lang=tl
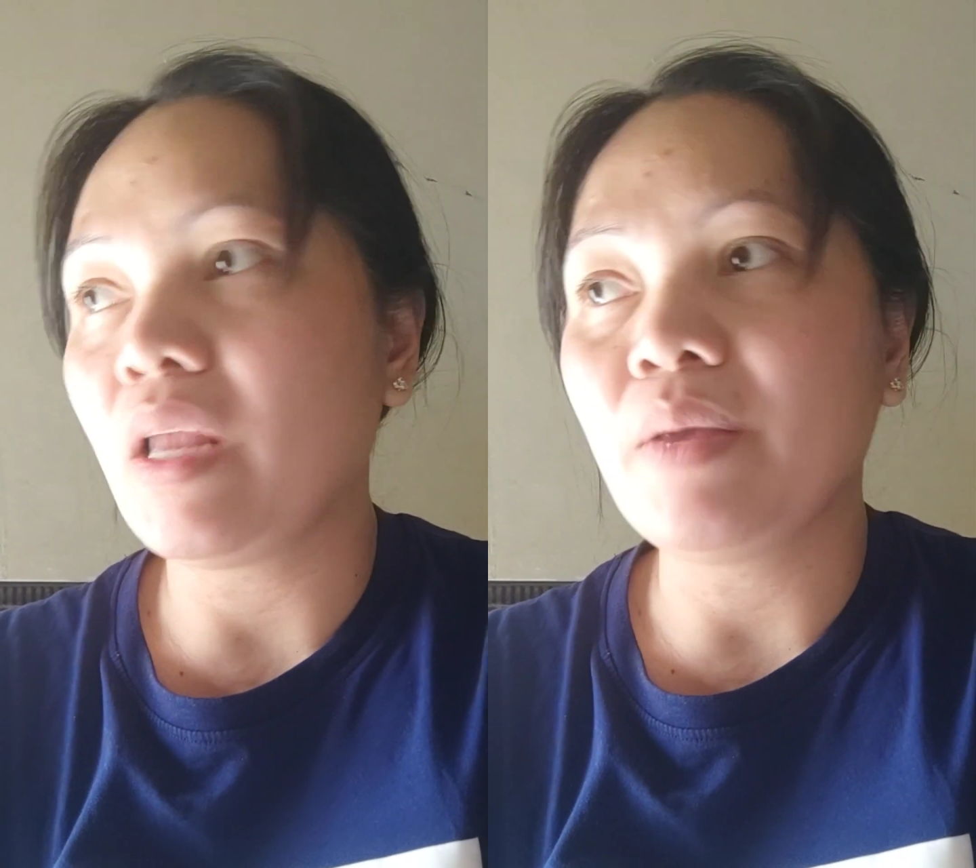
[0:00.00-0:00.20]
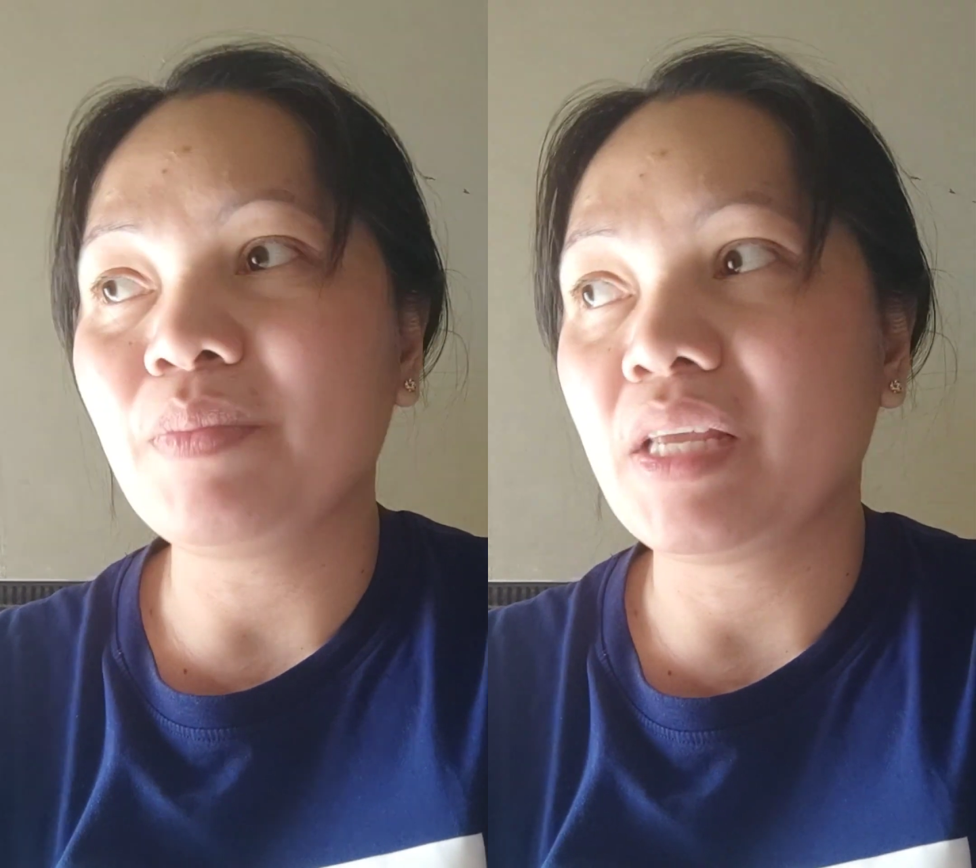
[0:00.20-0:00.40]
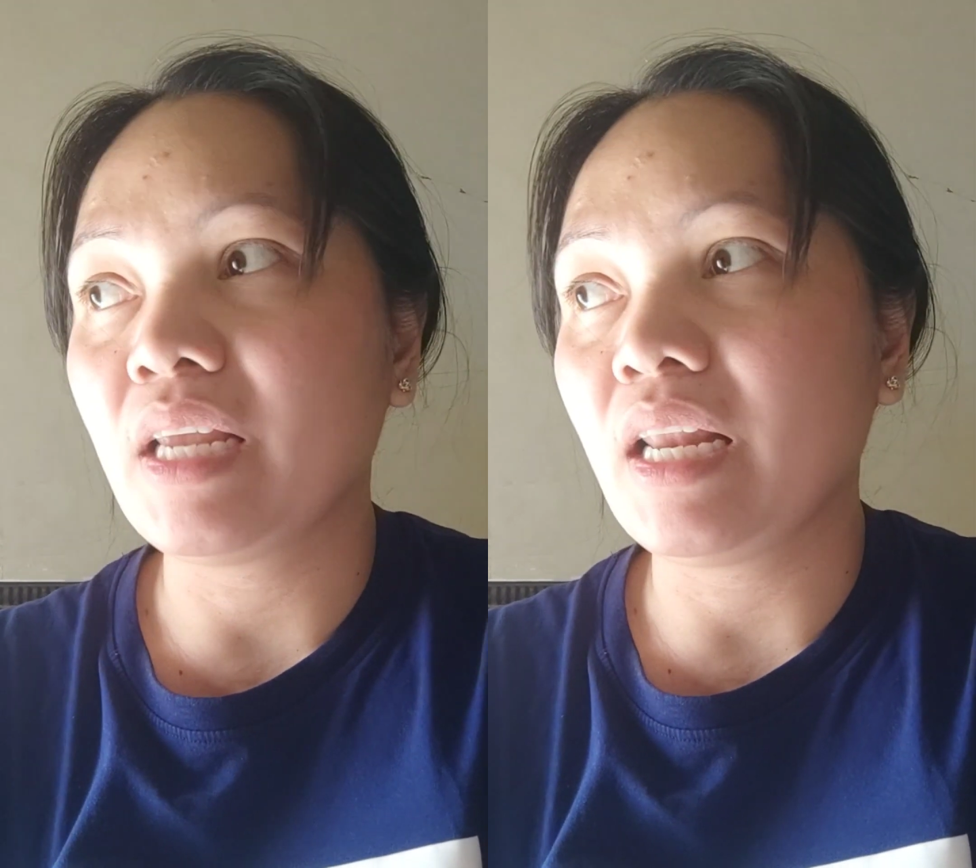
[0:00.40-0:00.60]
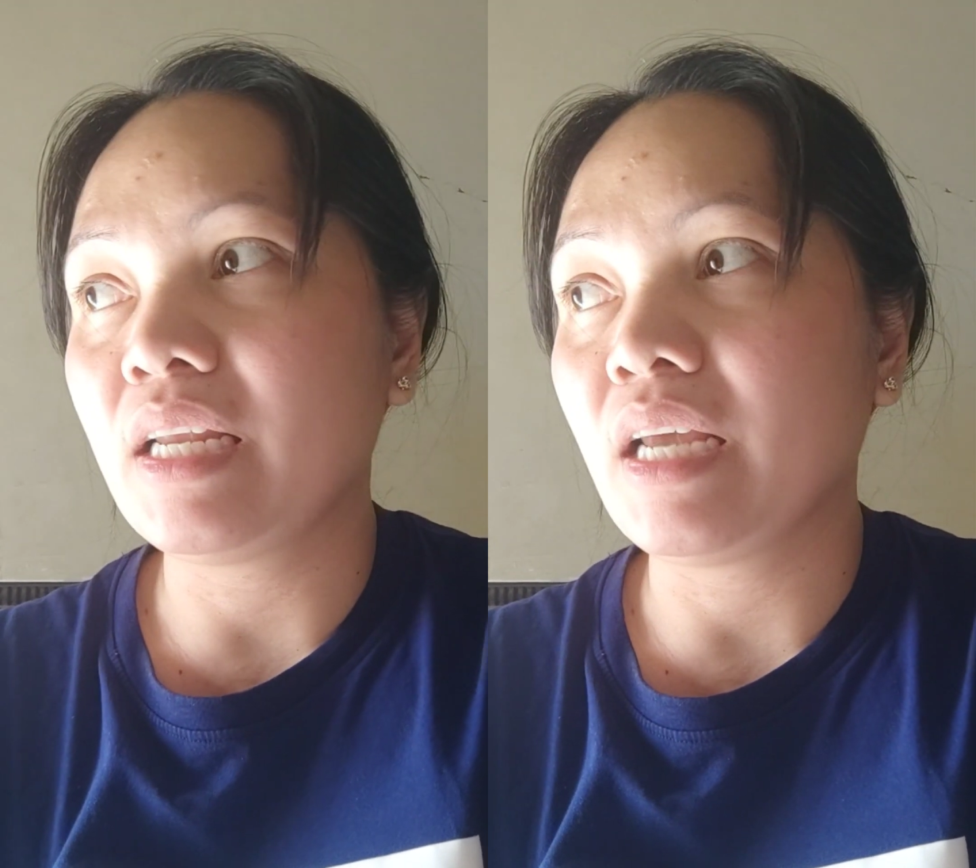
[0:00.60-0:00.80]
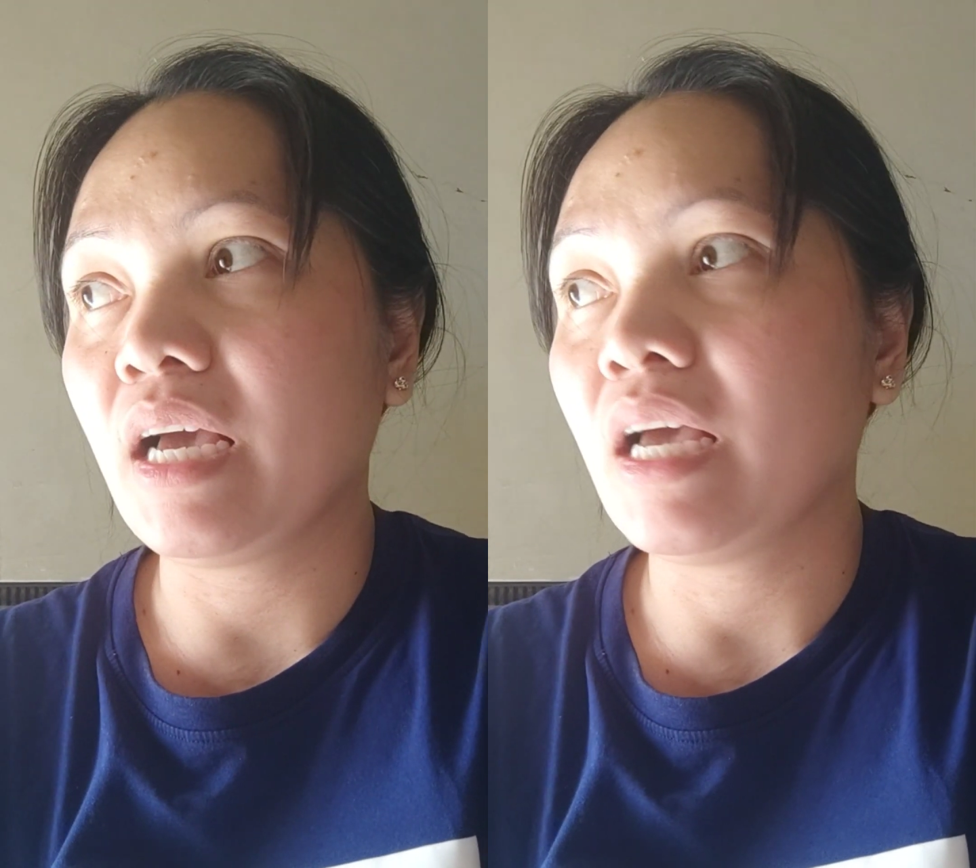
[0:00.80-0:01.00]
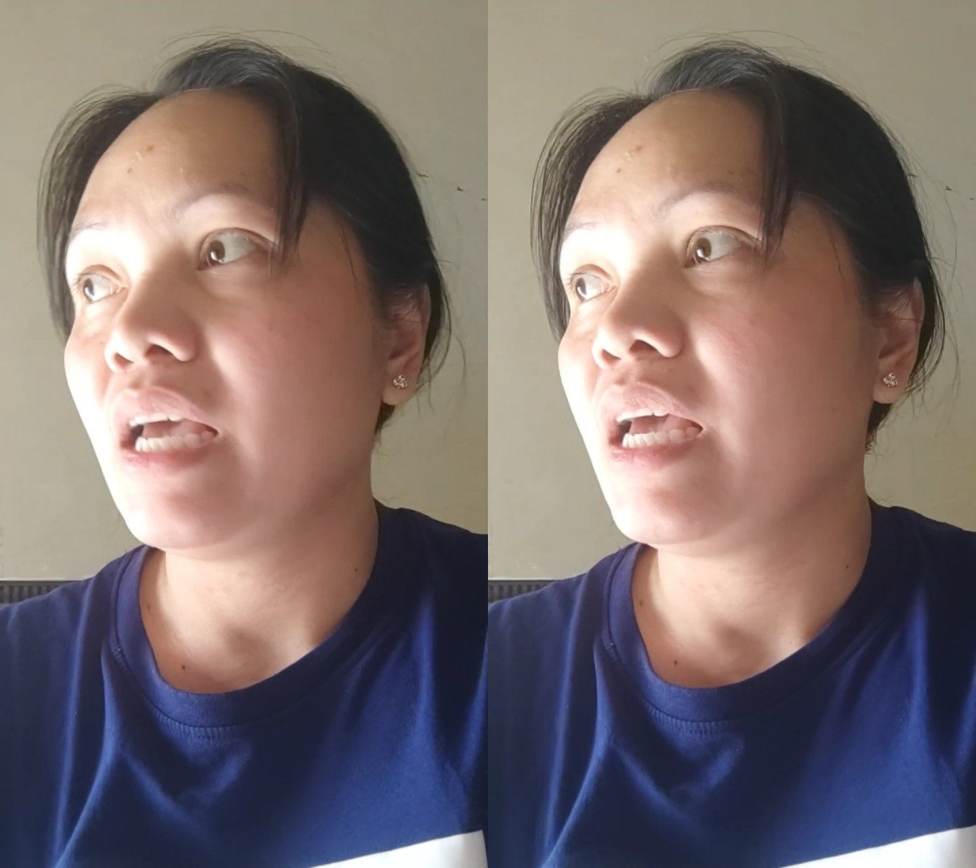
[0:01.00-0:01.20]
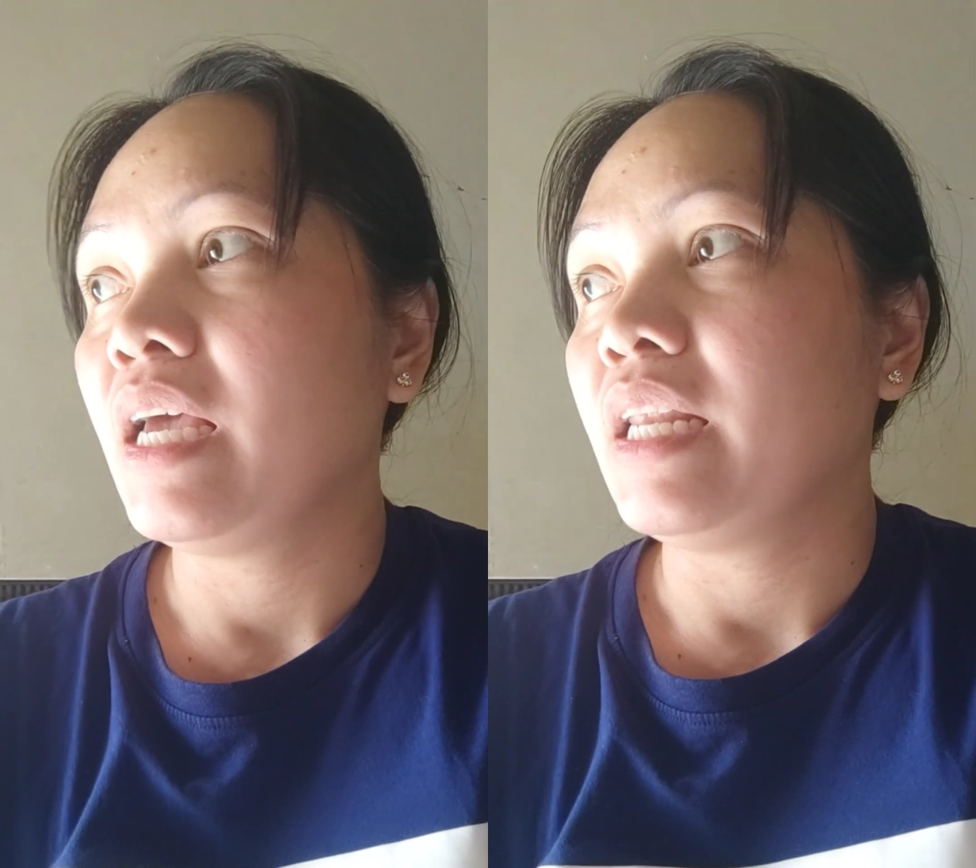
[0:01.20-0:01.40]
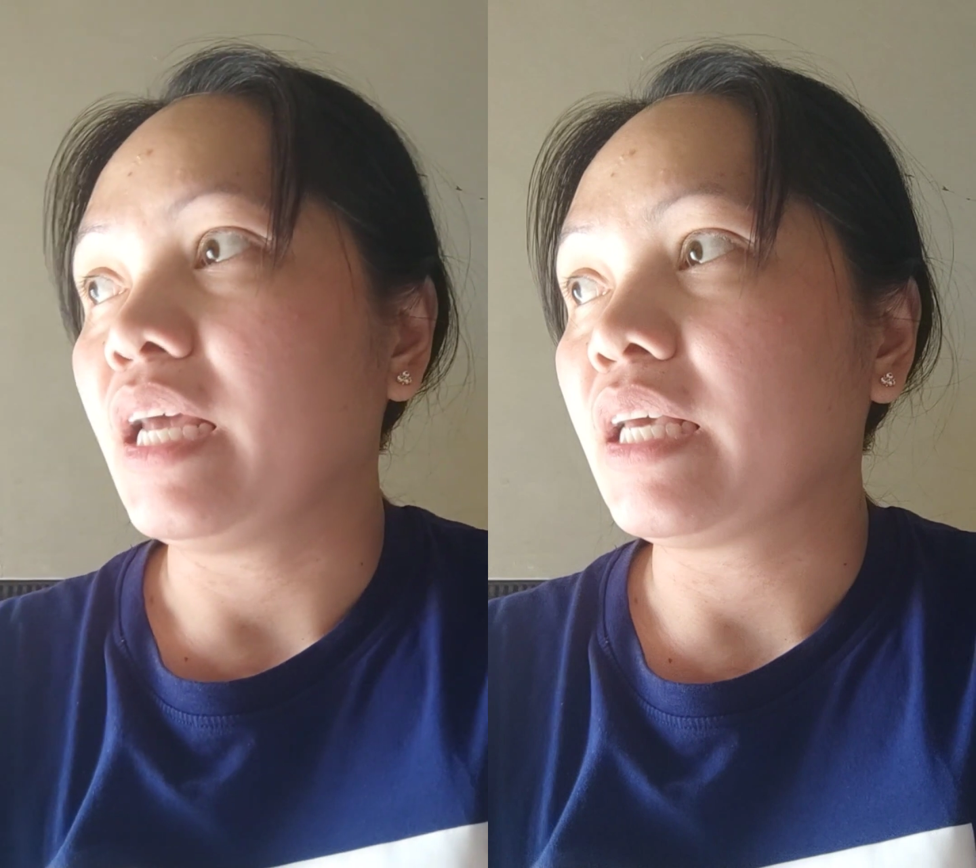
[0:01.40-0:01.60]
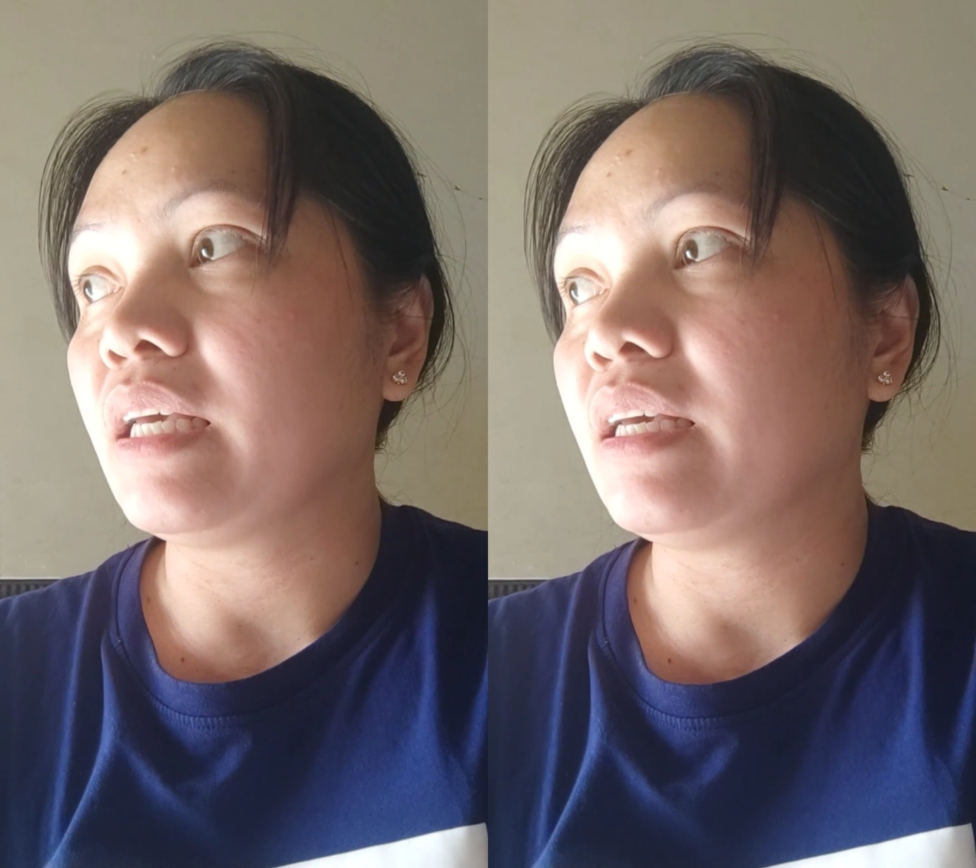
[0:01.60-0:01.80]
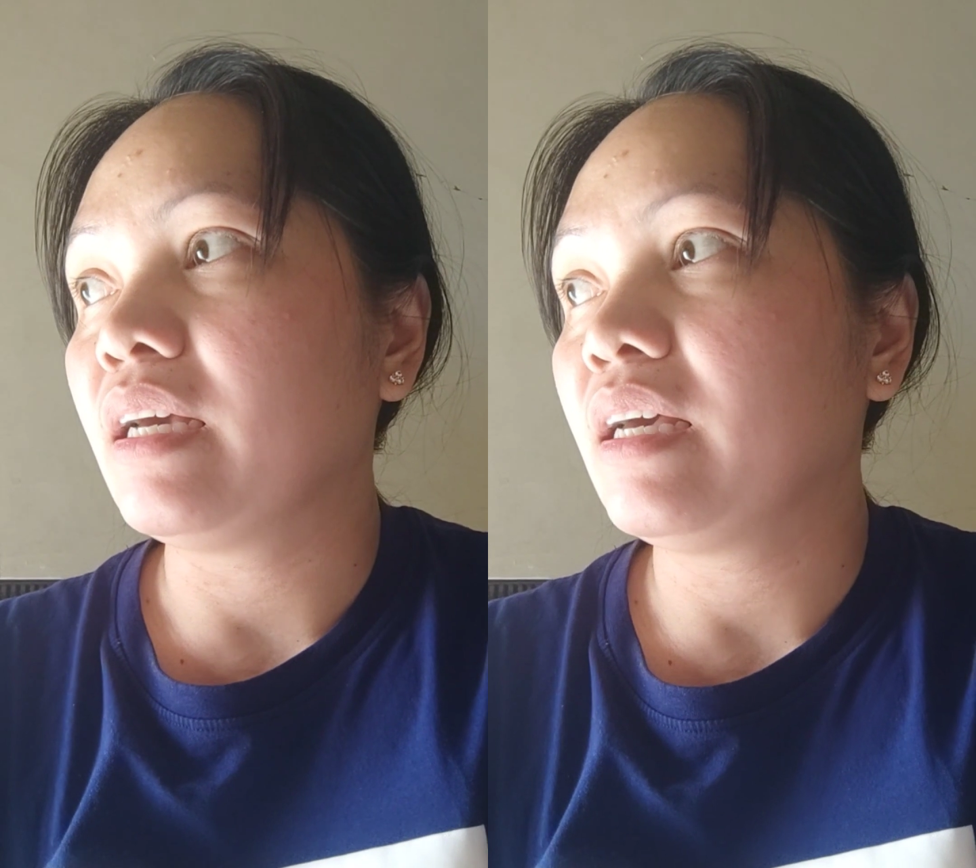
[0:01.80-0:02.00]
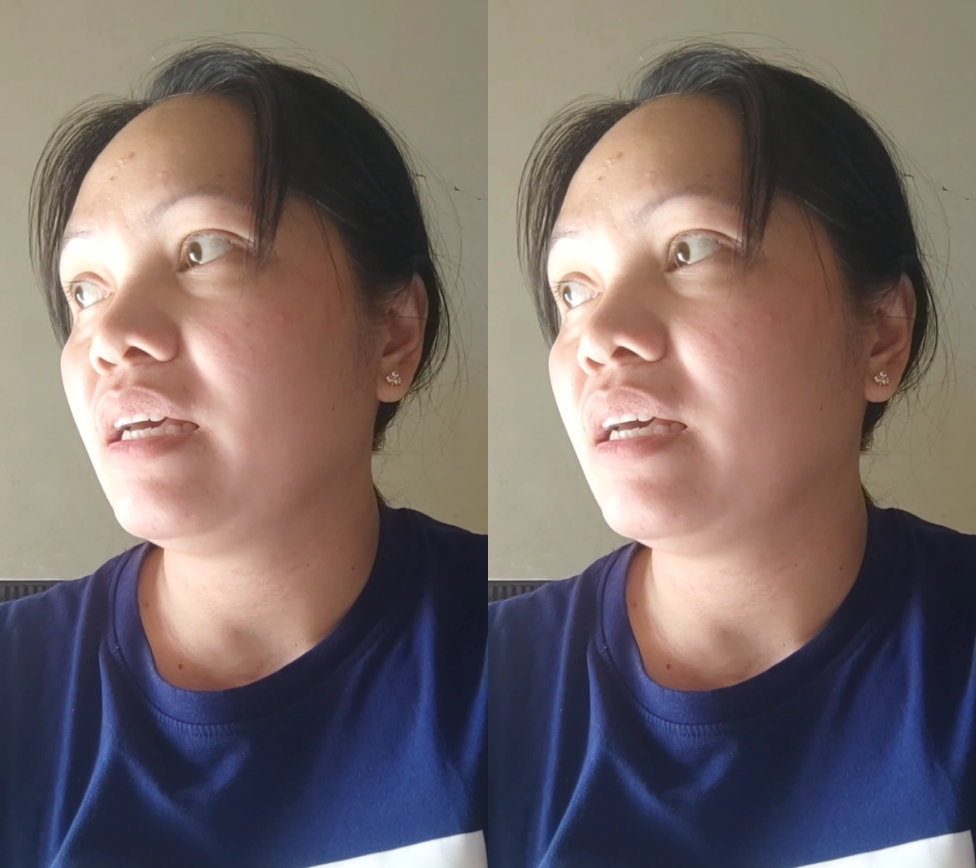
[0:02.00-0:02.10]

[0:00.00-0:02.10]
alam na nila na nag